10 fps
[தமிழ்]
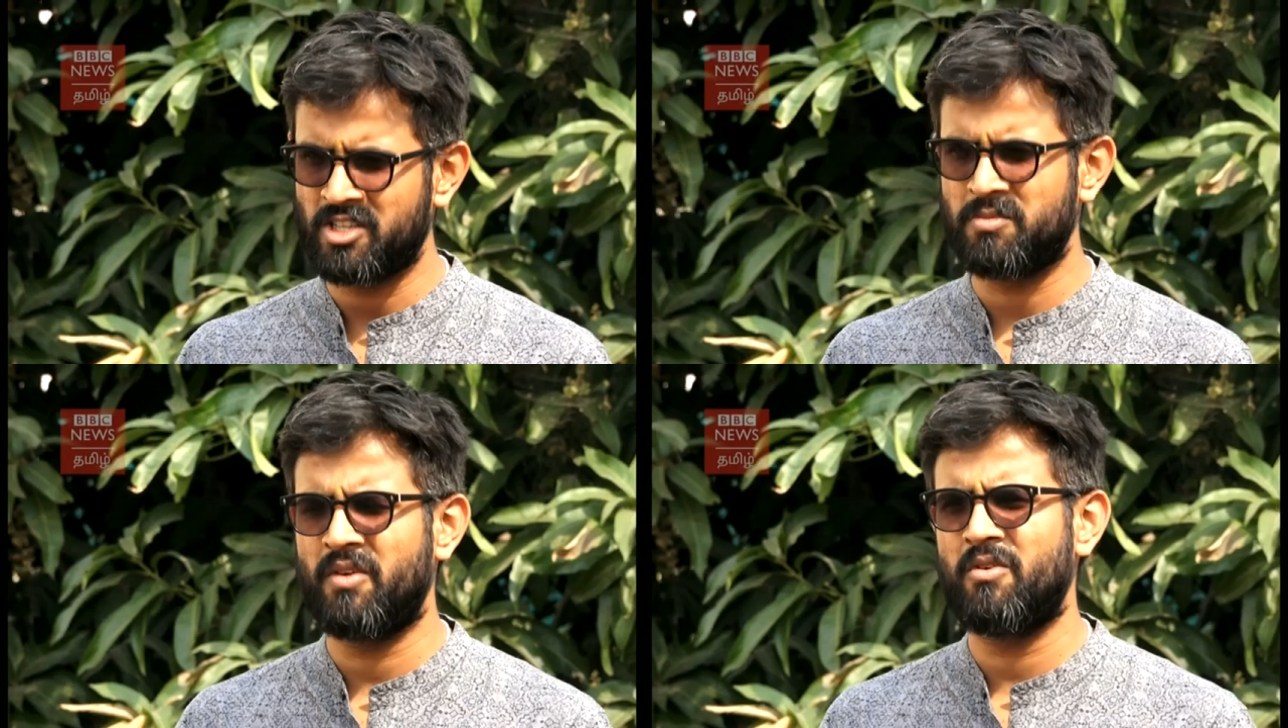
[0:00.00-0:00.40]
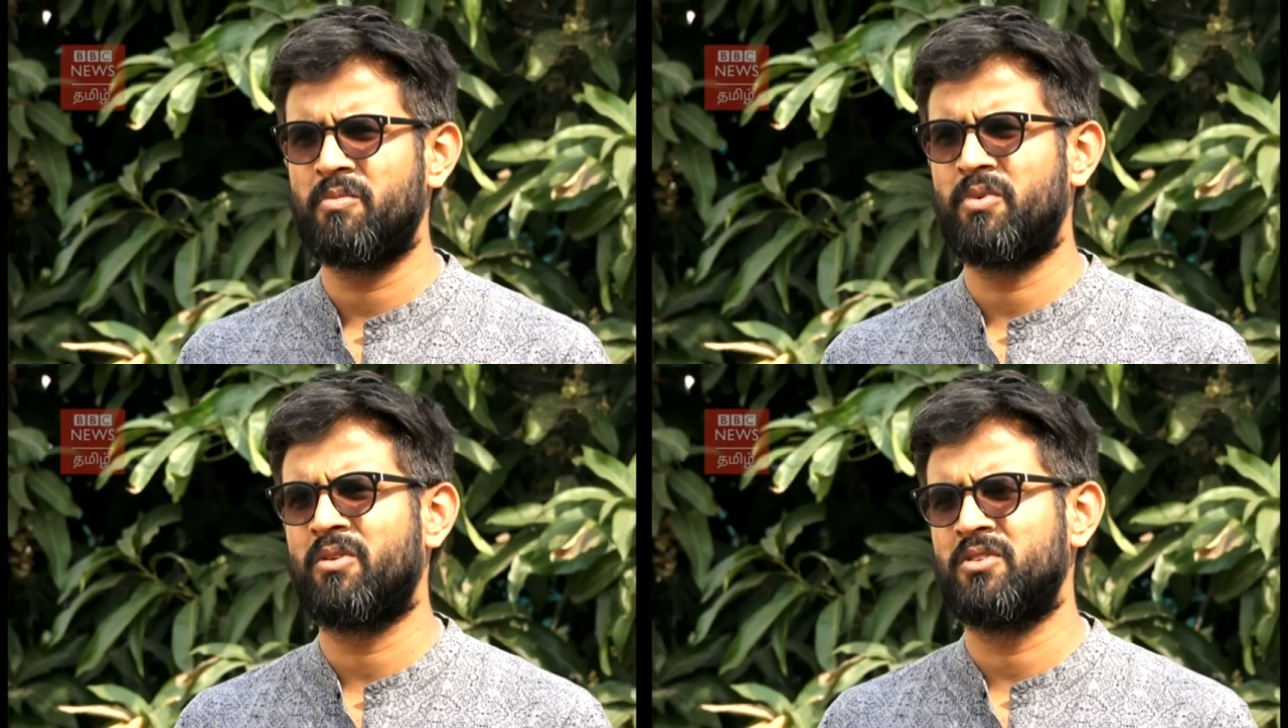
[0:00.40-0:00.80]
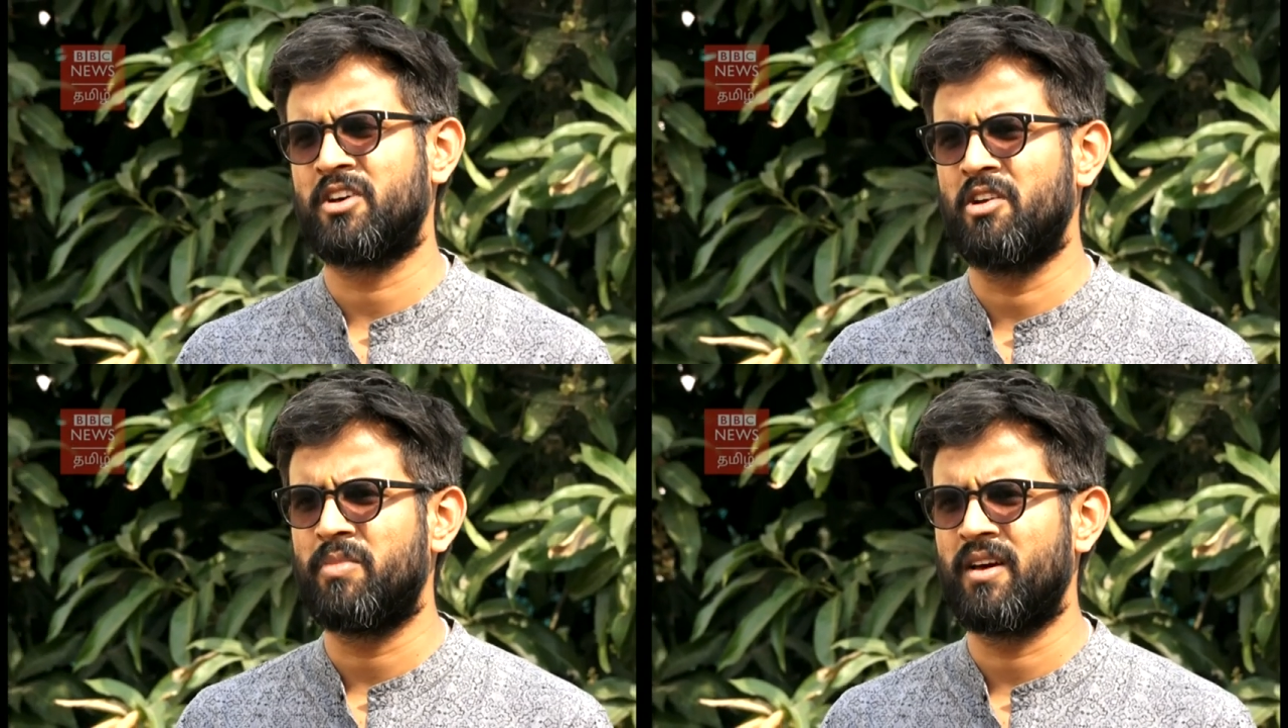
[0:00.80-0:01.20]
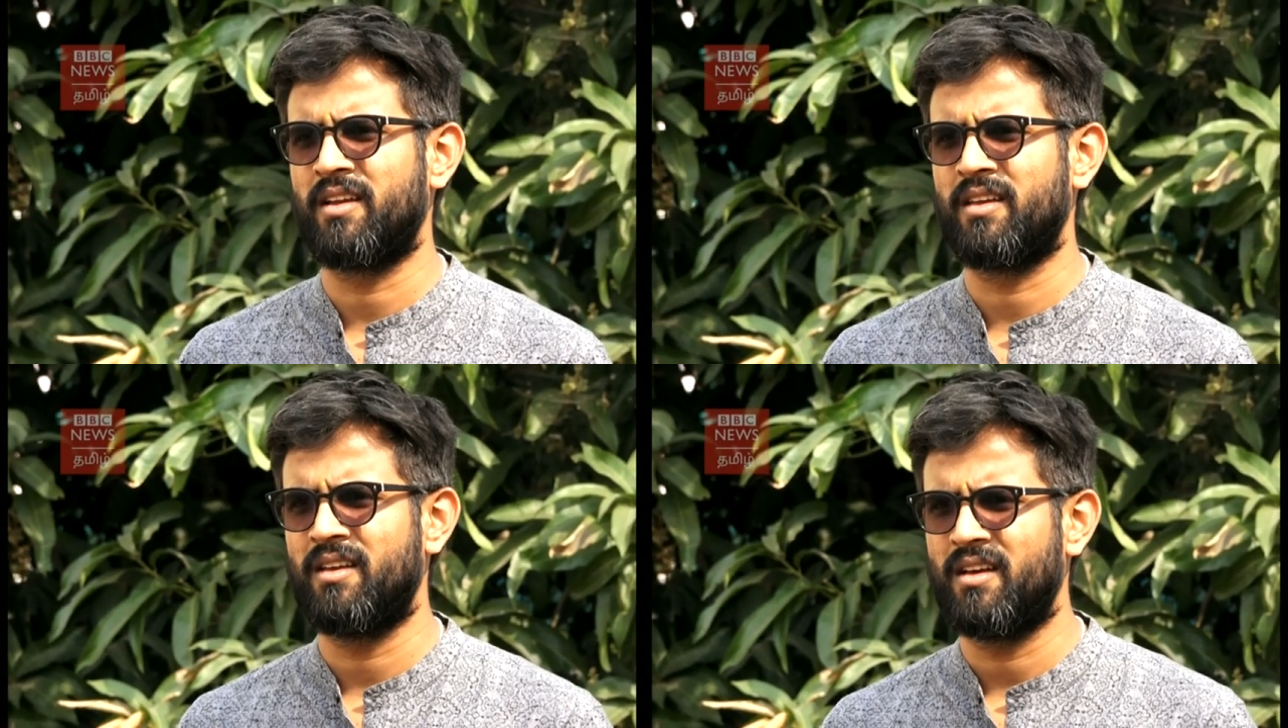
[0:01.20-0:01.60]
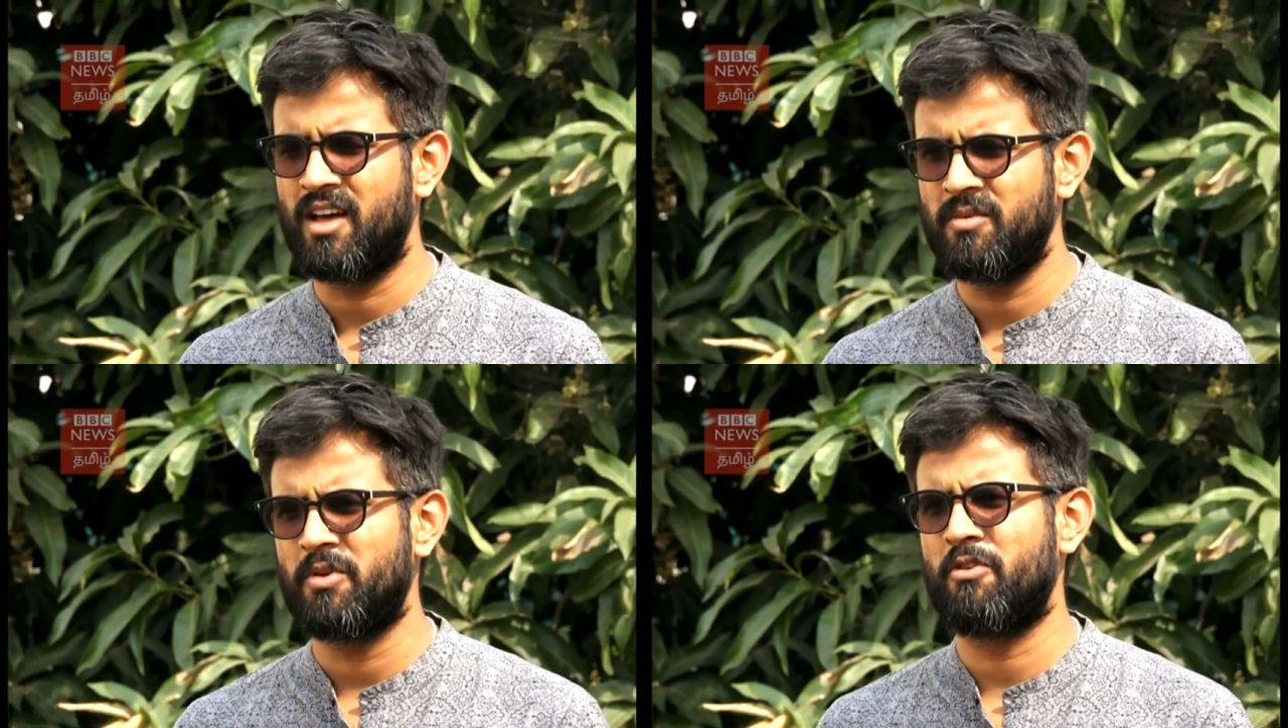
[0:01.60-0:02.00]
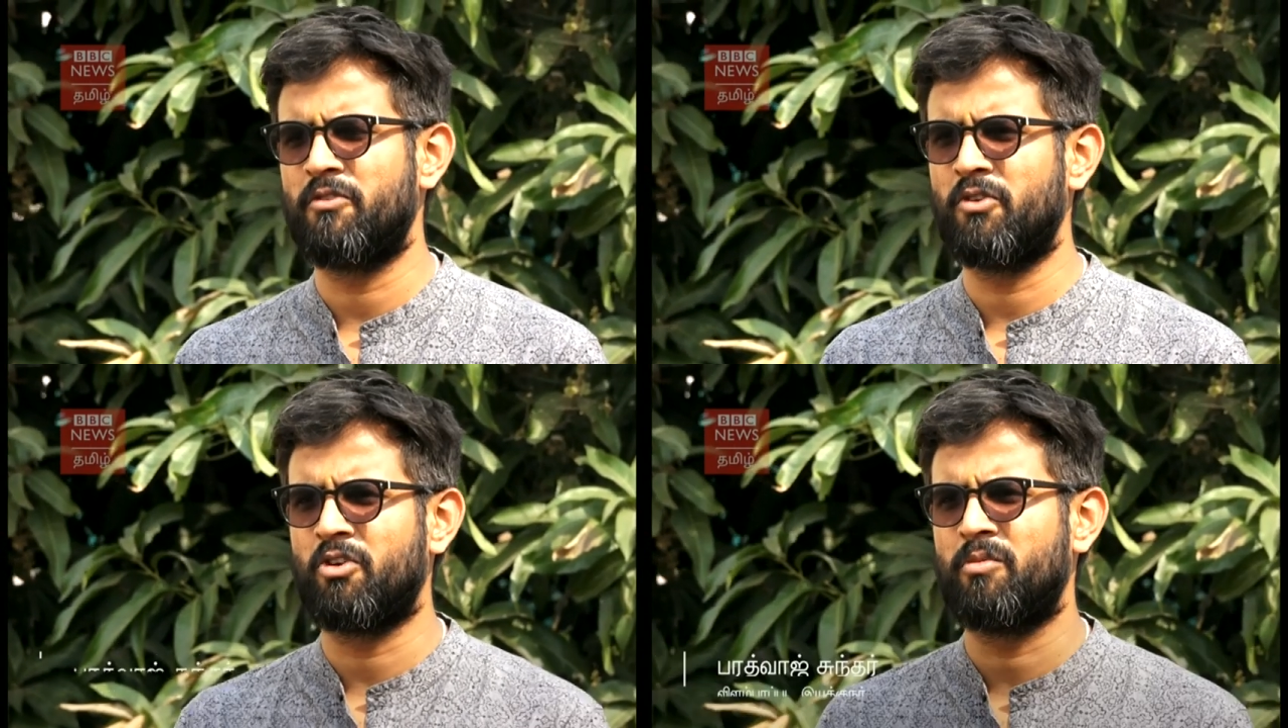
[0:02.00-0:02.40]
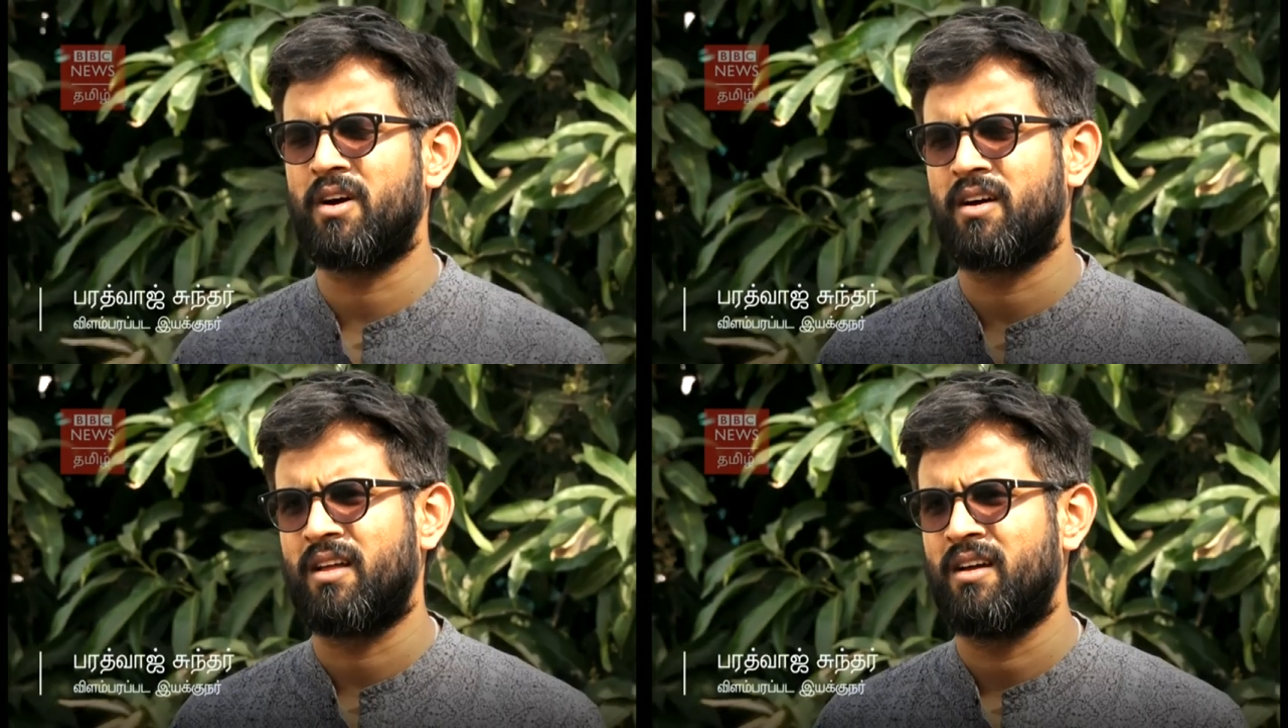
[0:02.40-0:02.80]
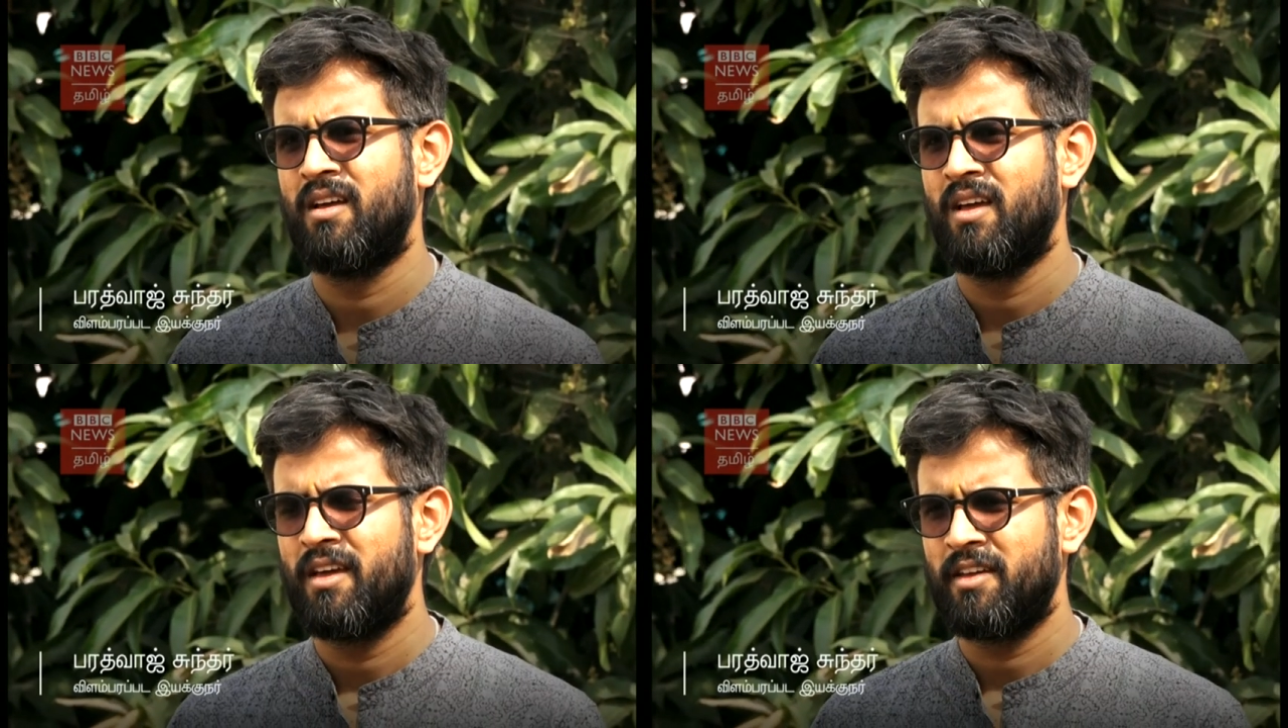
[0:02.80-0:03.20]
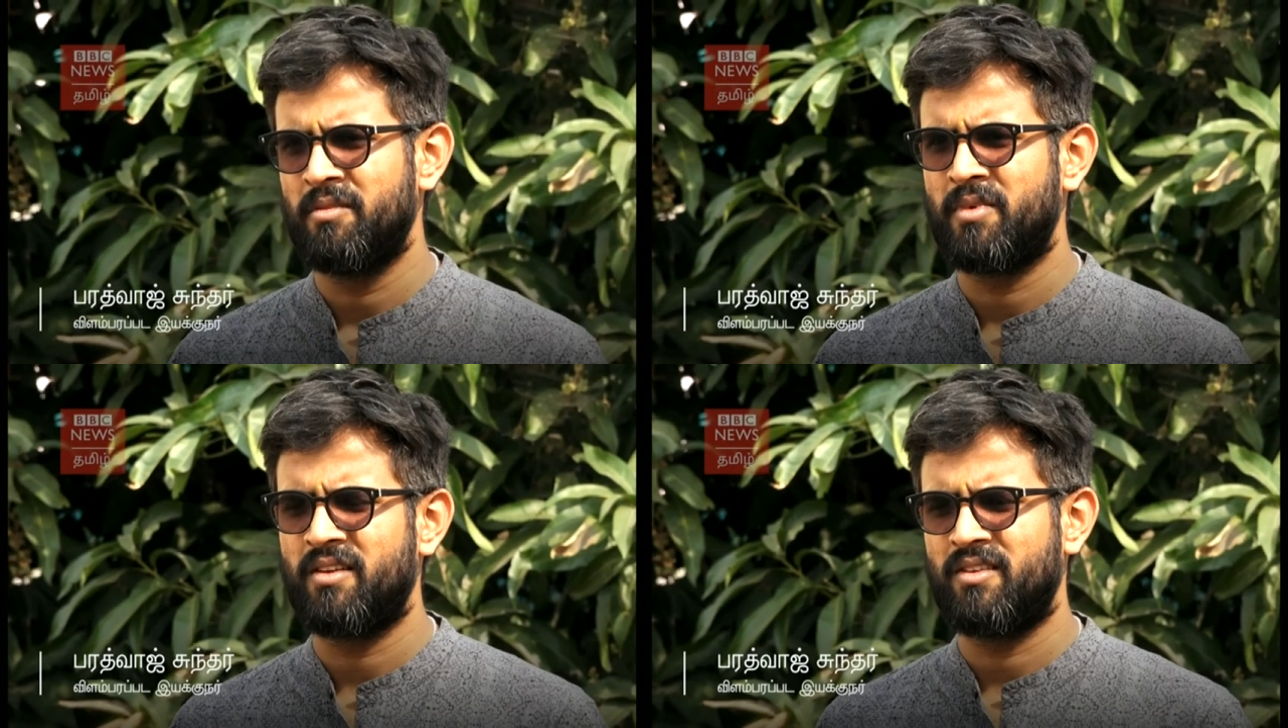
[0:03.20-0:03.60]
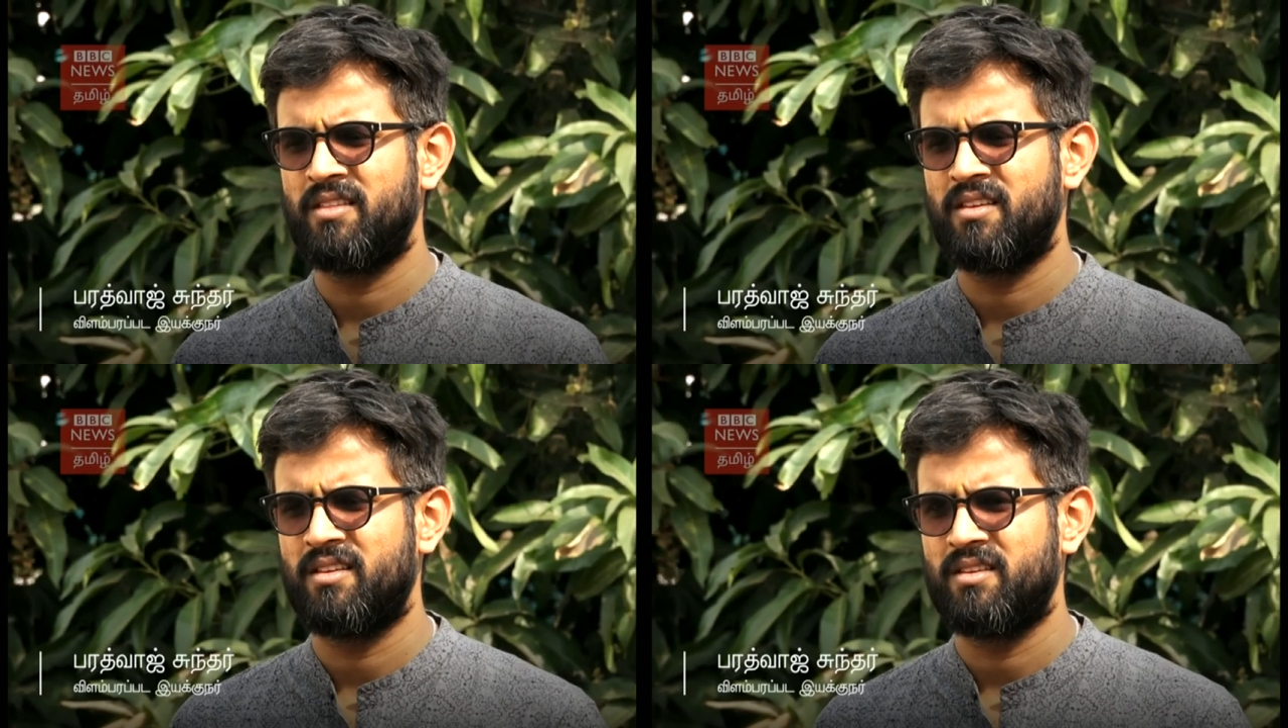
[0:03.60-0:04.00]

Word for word: நிஜமாகவே ஒரு பொண்ணு கொஞ்சம் கருப்பாக இருக்குது அது போய் ஒரு ஃபோட்டோவை பார்க்குறான் இது மாதிரி வந்து